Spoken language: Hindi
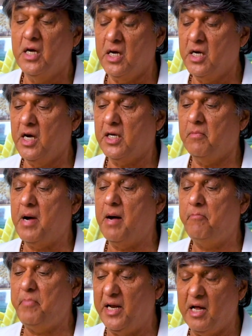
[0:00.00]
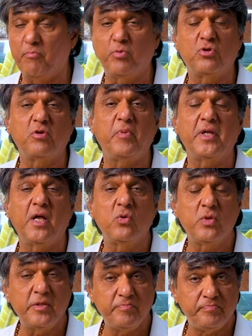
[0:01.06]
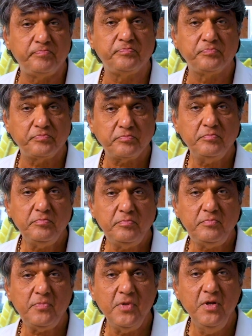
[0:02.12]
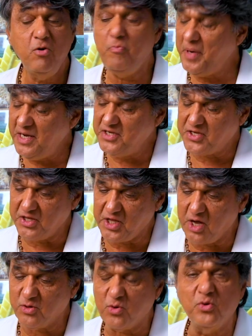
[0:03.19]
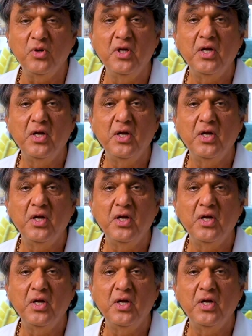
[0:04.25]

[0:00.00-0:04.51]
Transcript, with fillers: गंगा के वहाँ पहला पुत्र पैदा हुआ और पहली संतान को